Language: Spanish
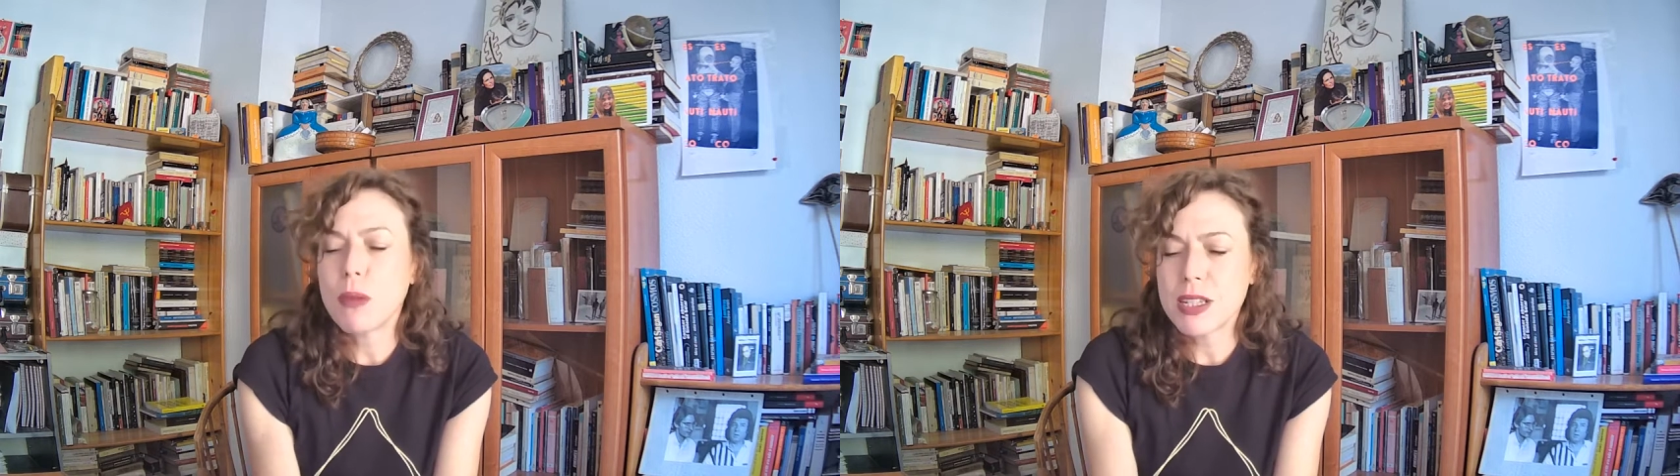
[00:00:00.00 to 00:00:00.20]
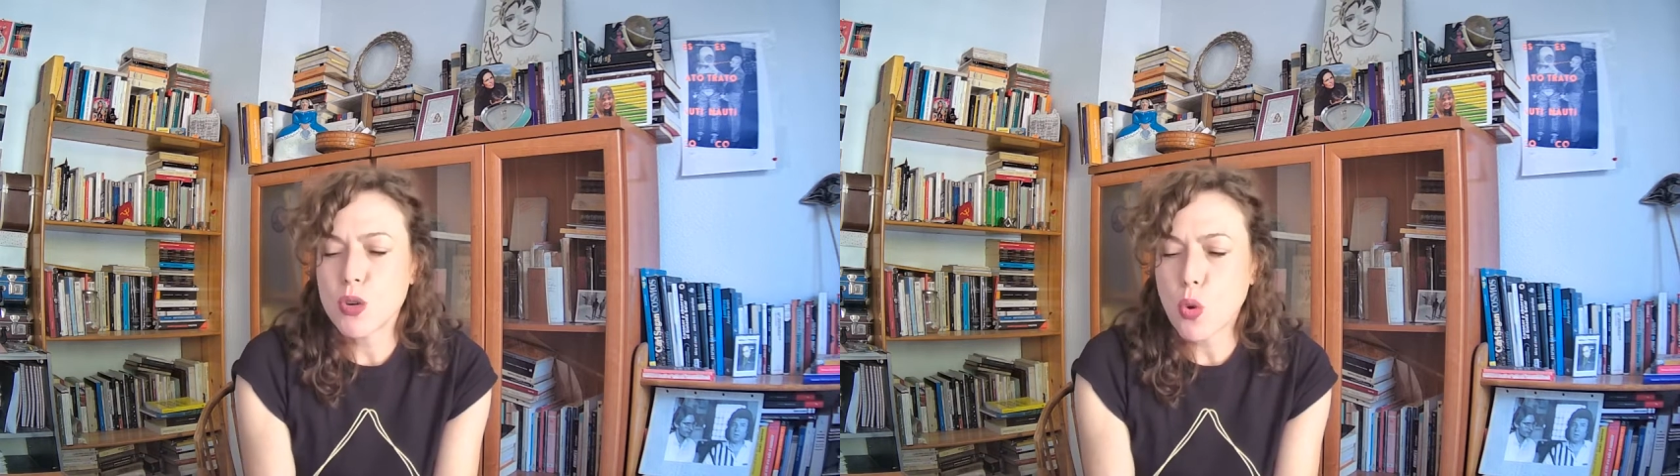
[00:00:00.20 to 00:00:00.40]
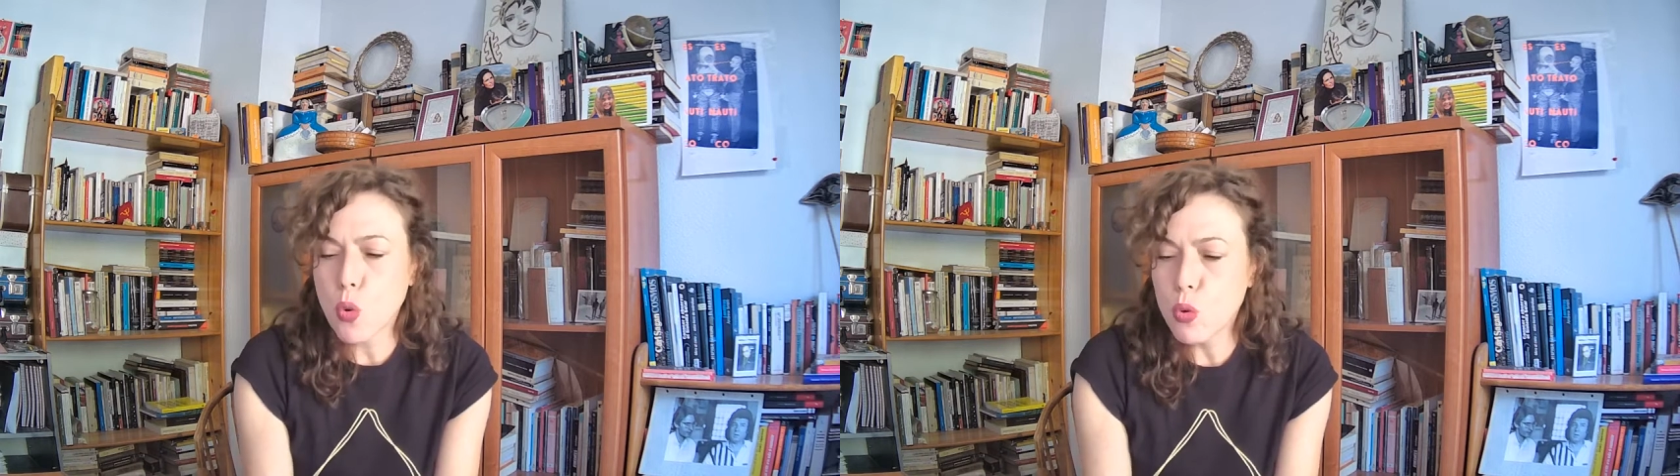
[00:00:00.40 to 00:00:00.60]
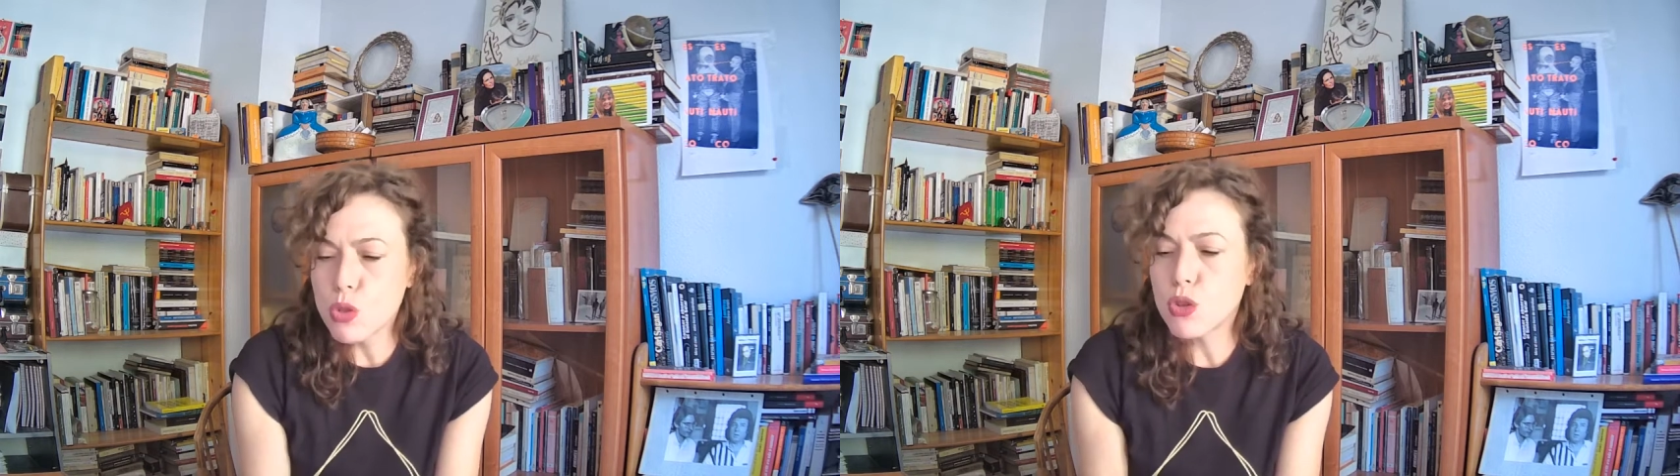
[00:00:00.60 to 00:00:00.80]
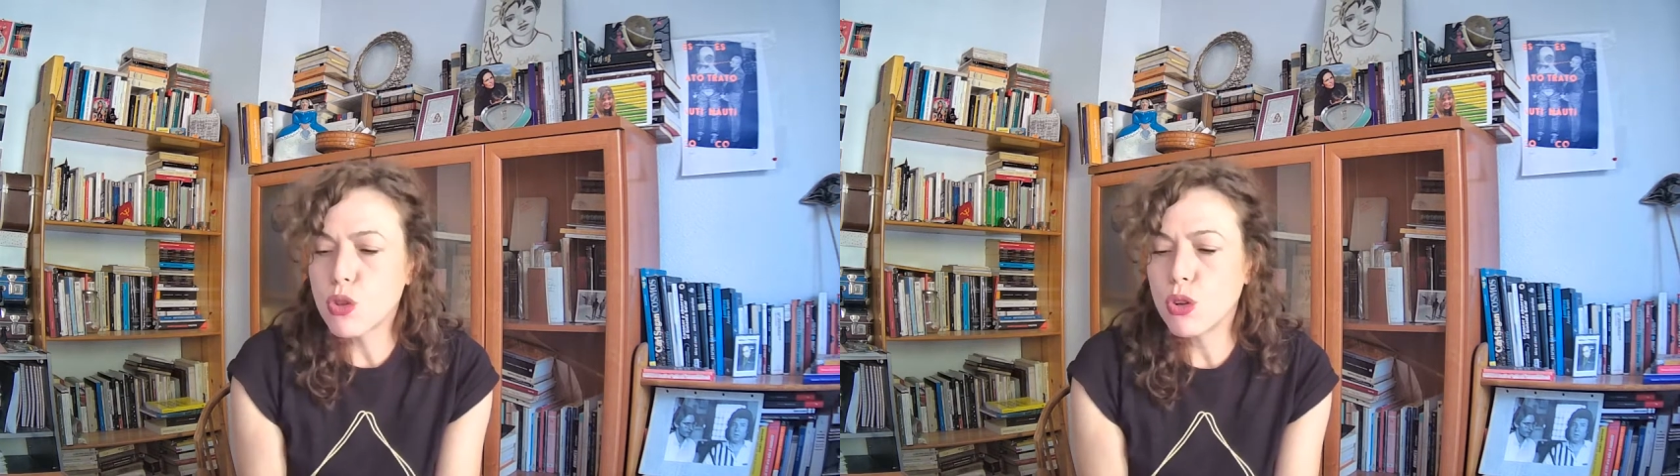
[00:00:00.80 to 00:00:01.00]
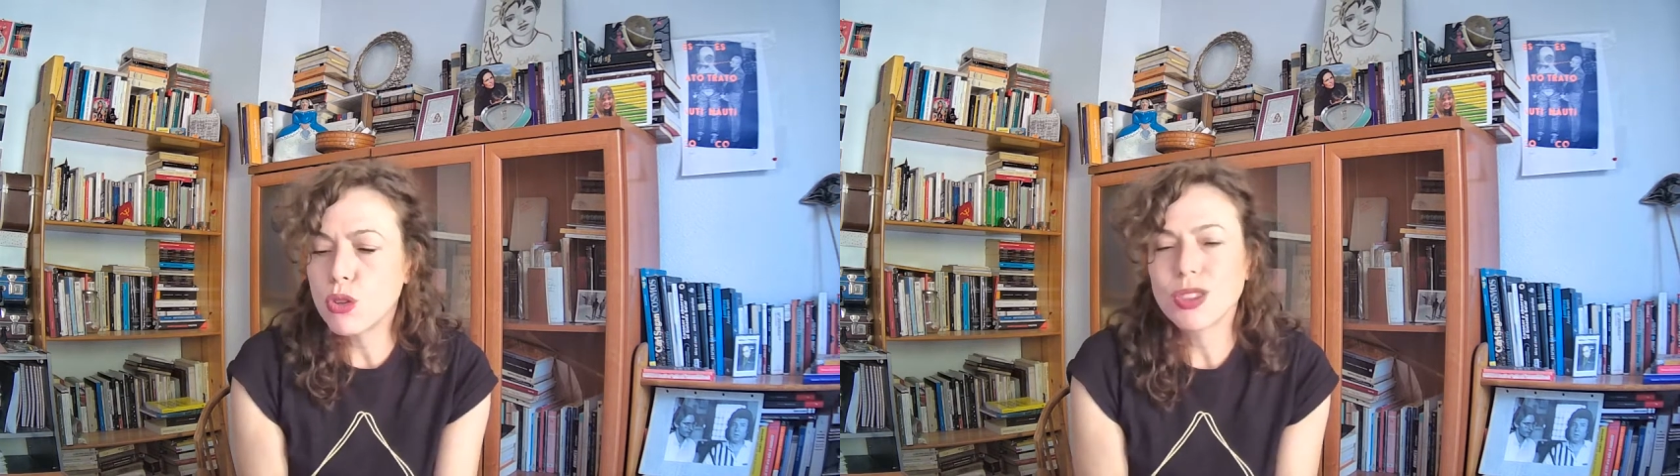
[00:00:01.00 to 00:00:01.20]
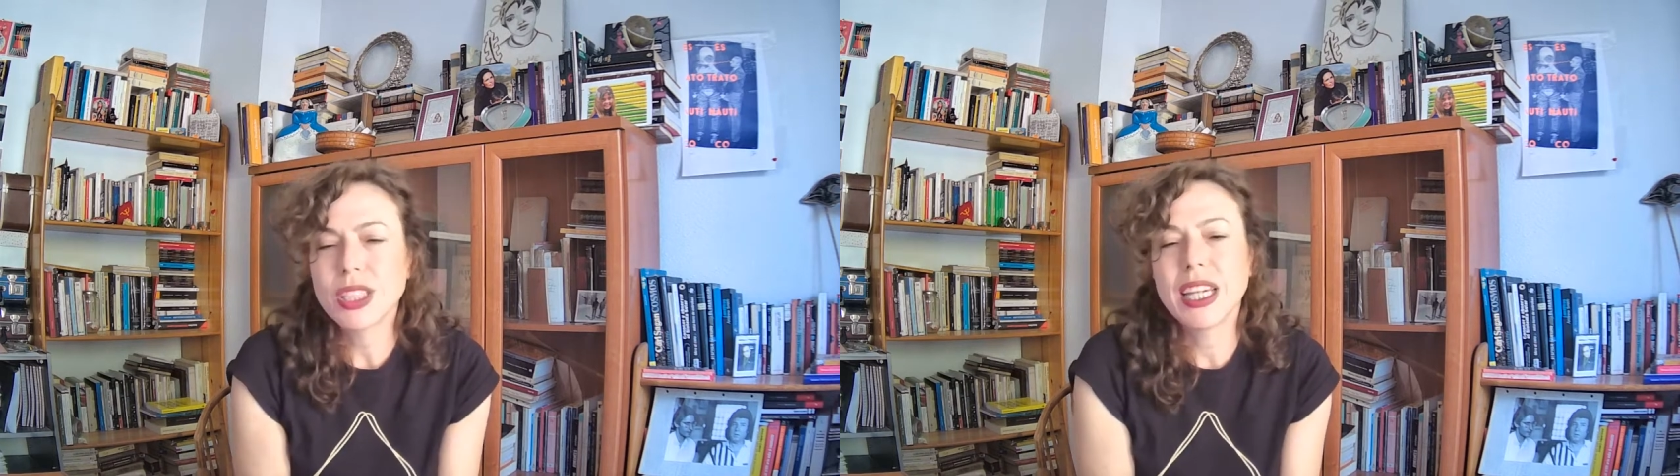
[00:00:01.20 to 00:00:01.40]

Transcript: más justo